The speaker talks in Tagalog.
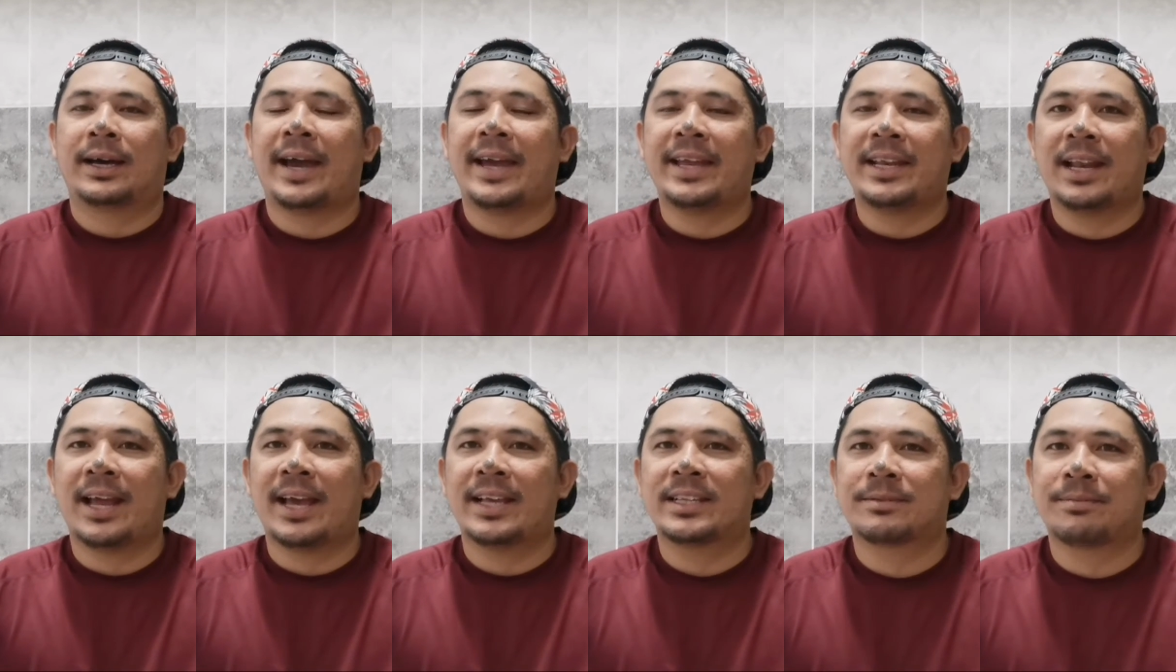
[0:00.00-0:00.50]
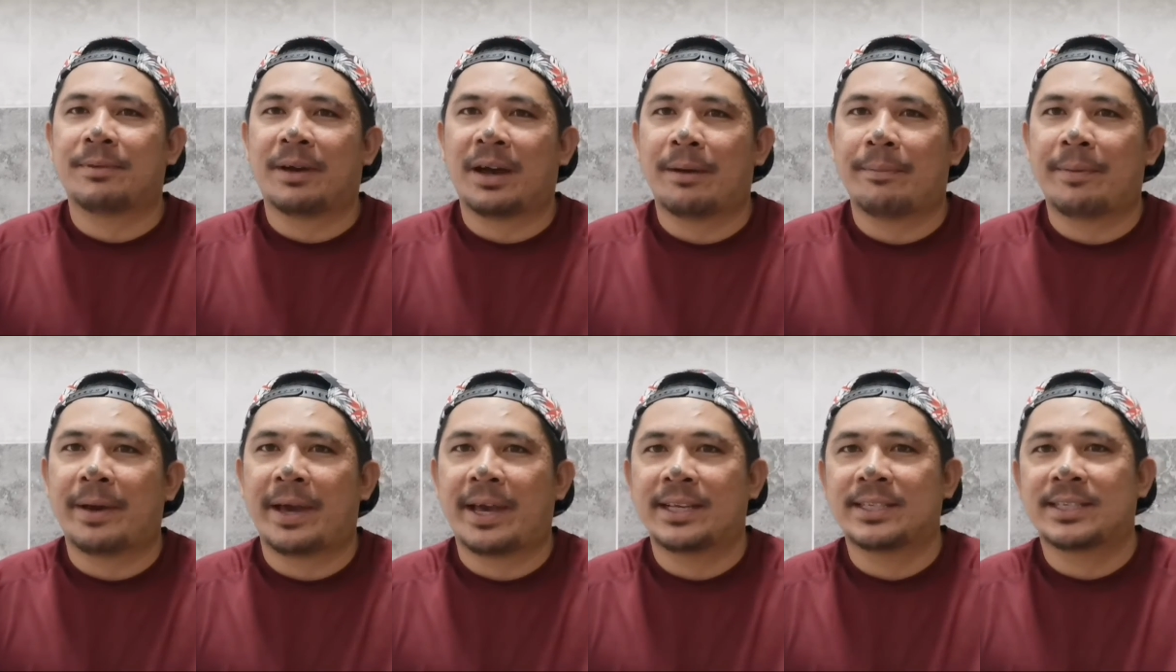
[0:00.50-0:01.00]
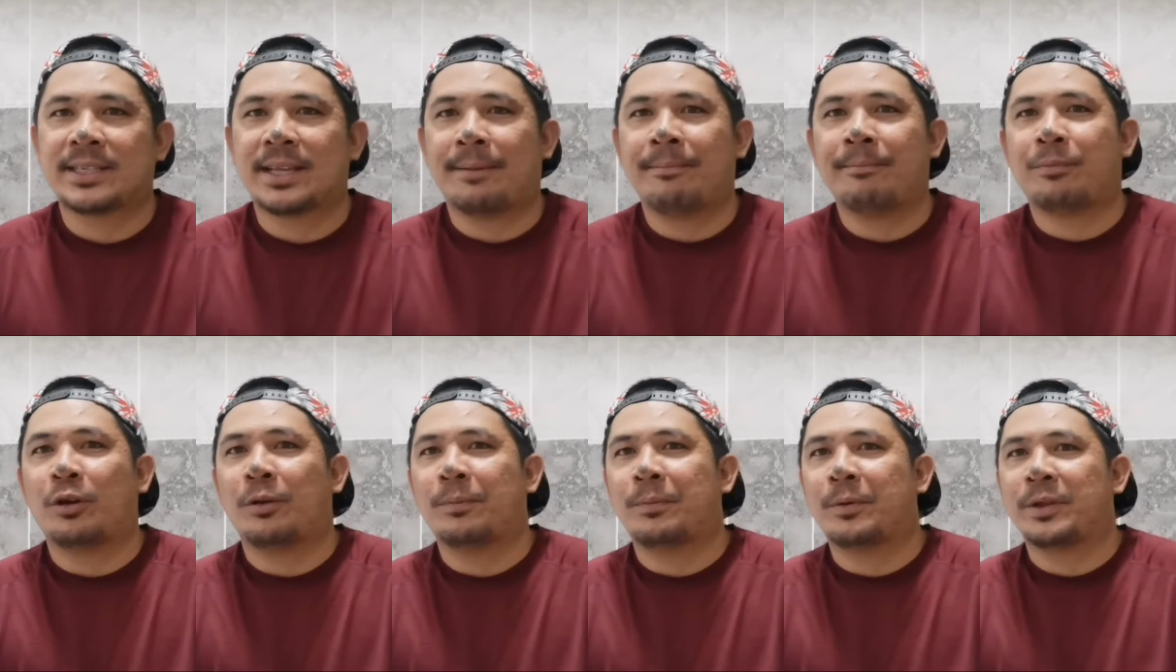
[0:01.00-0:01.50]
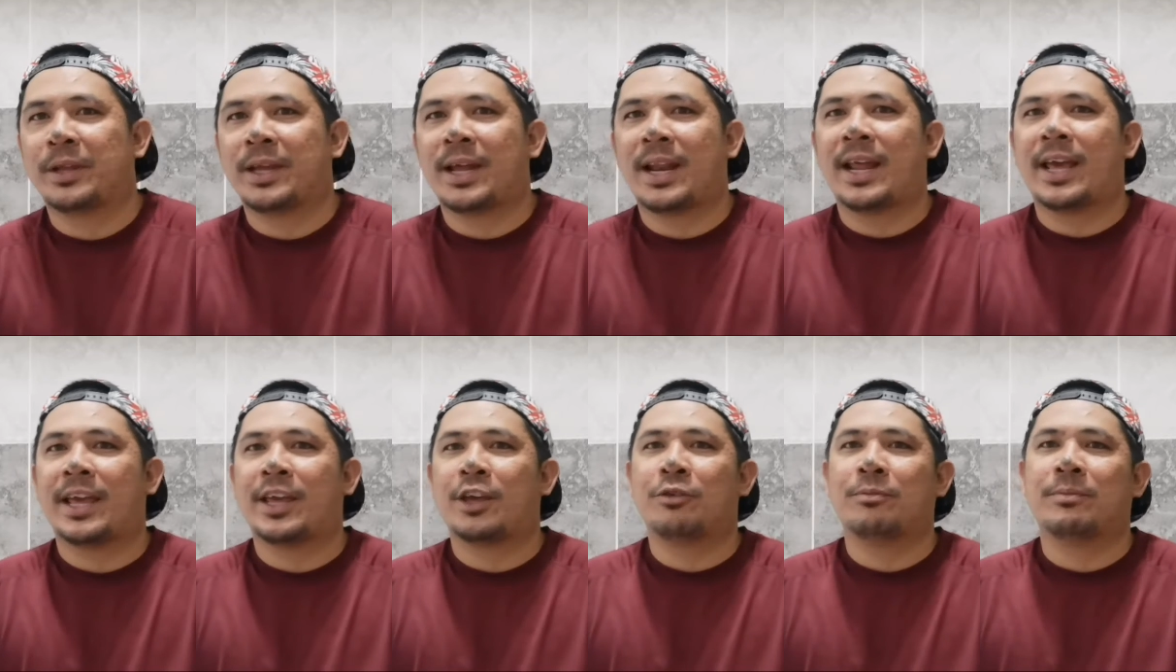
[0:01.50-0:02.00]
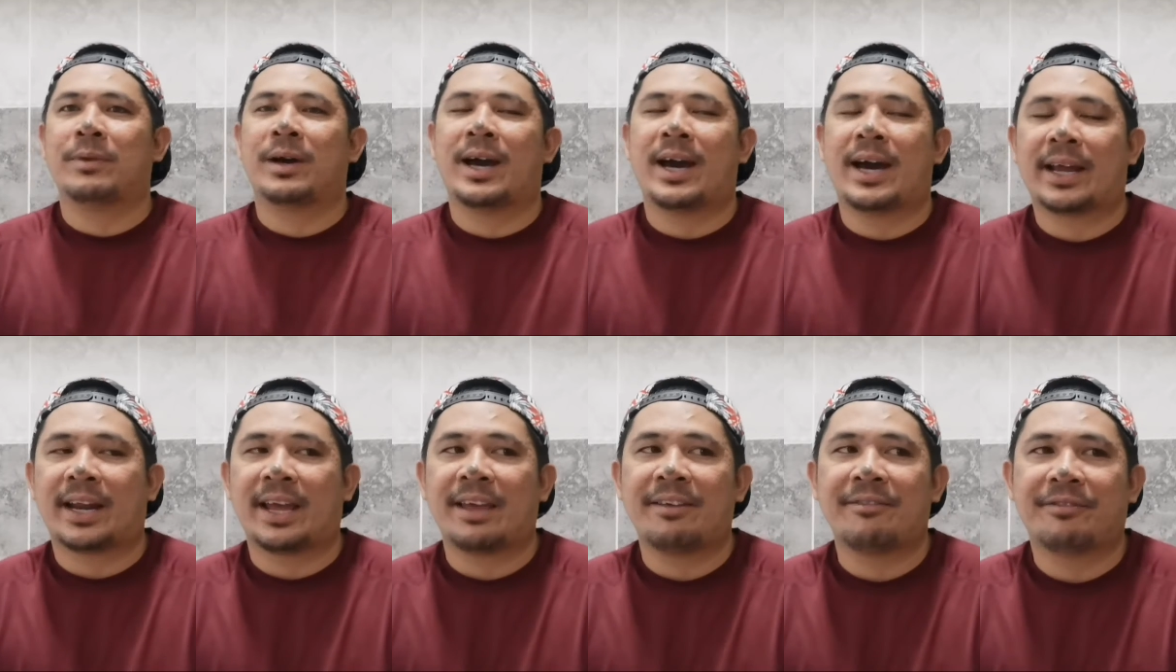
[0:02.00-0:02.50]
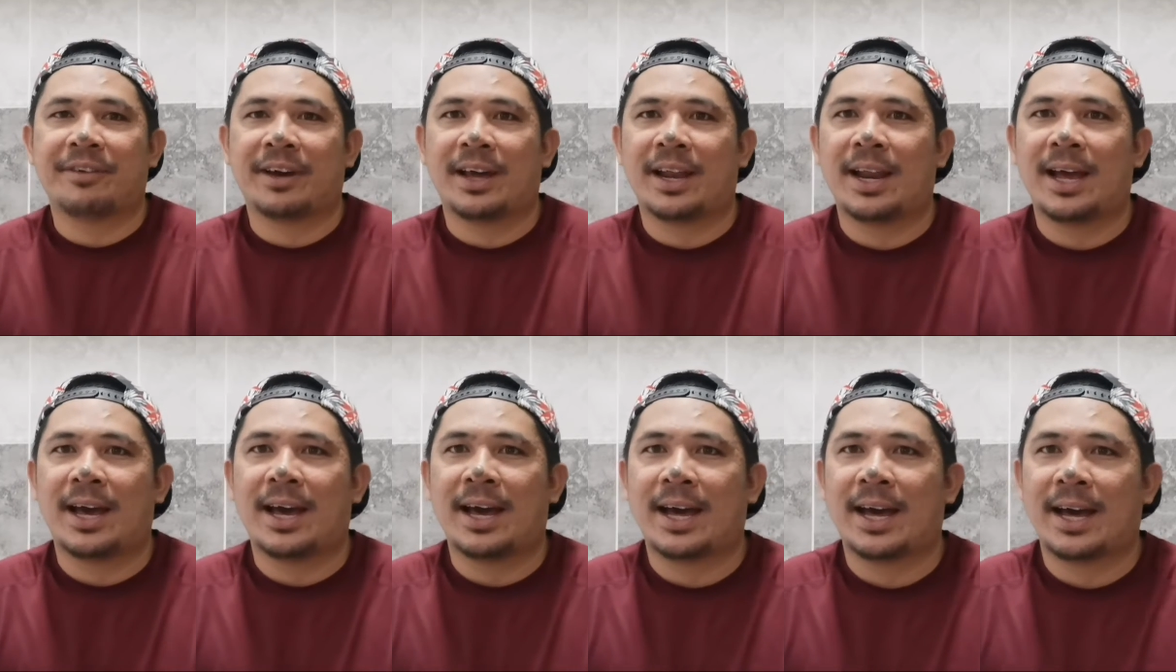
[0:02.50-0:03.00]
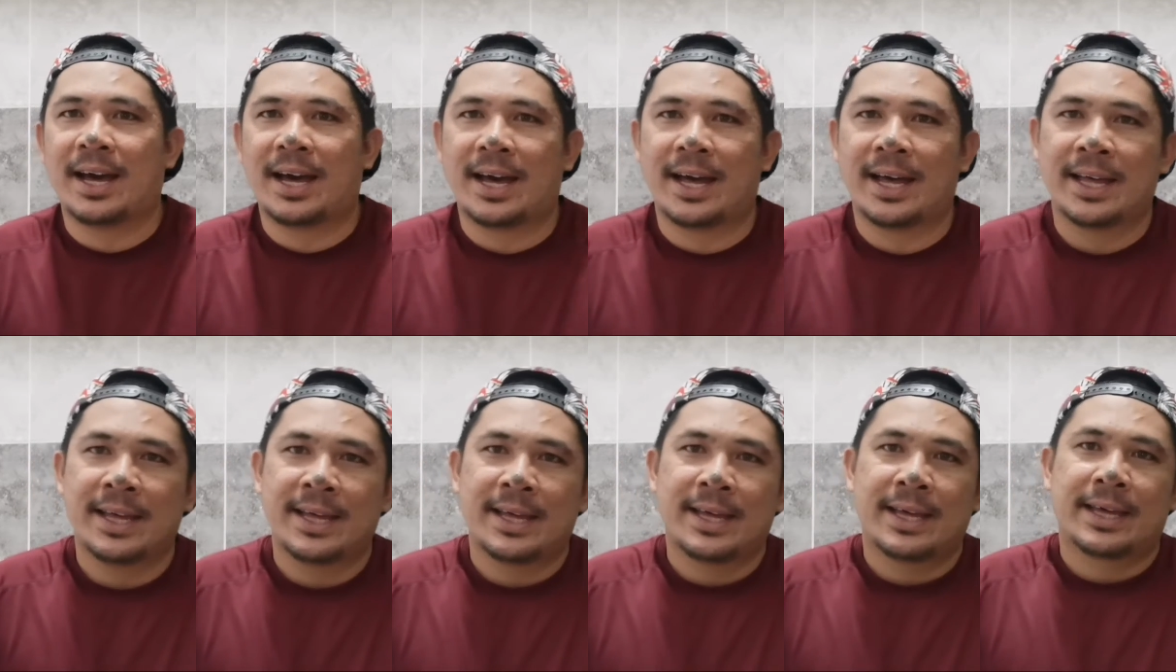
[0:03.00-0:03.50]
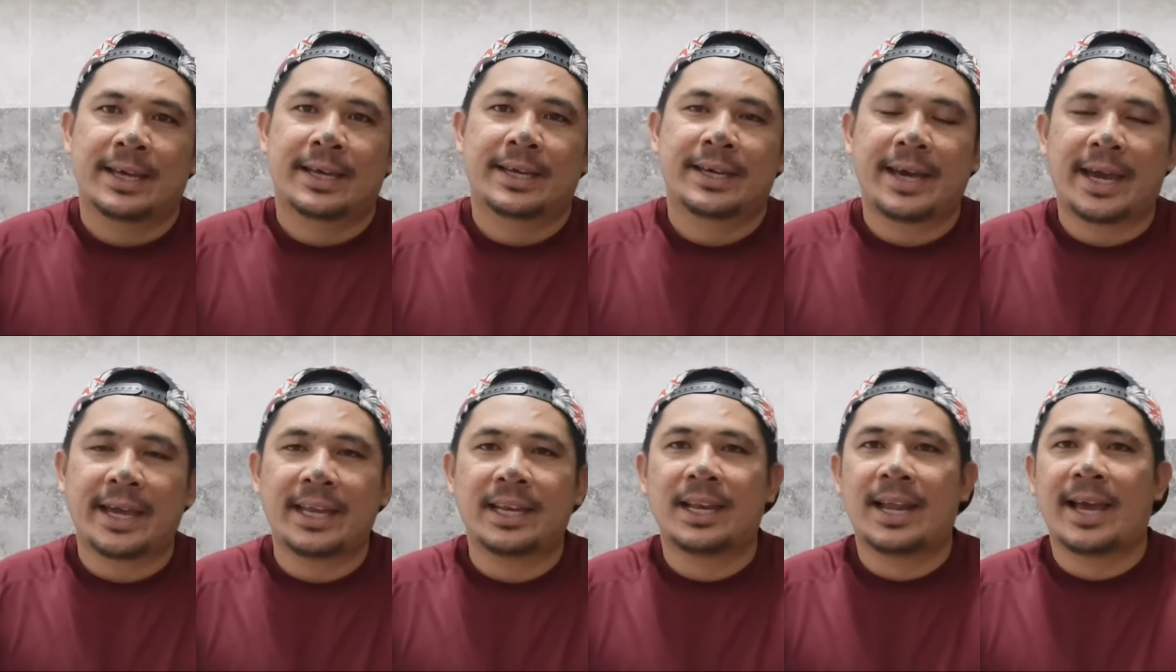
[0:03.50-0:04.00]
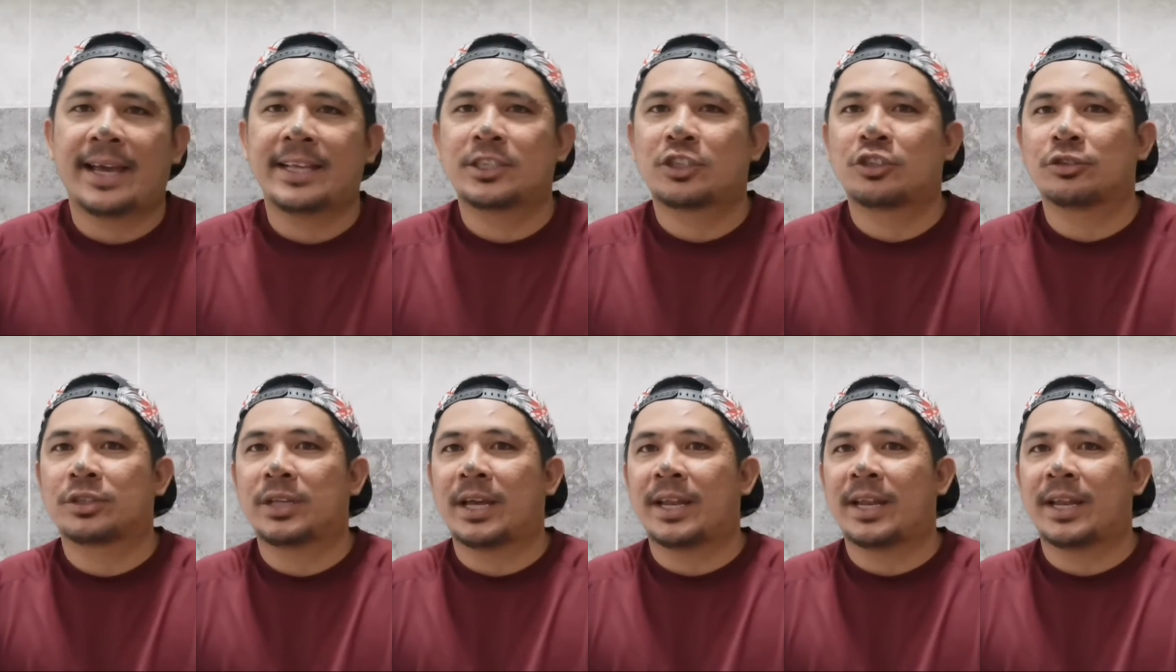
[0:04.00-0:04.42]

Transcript: guidelines mga ba Example po niyan ay yung mga arrival uh, guidelines.